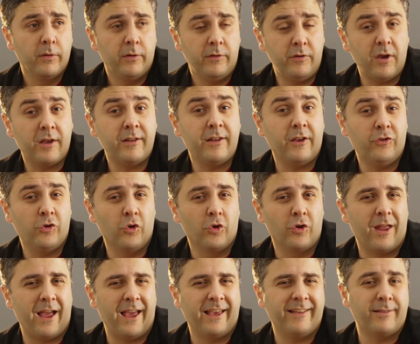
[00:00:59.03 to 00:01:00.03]
já deixa o
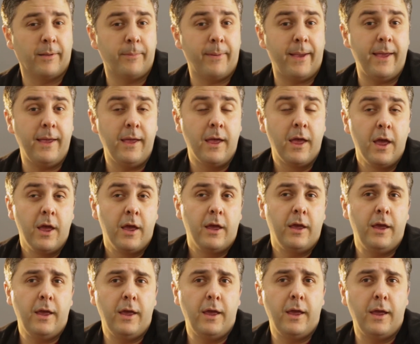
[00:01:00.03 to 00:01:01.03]
like também
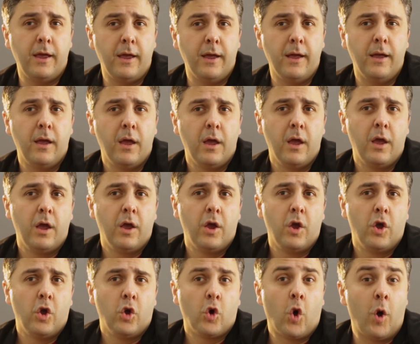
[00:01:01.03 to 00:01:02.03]
e
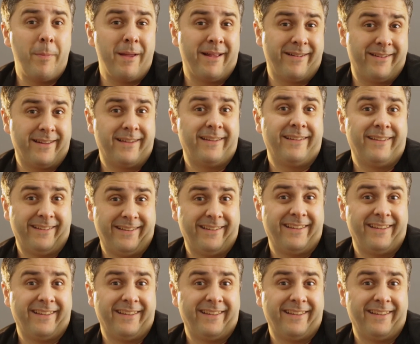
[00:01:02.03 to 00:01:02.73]
comenta.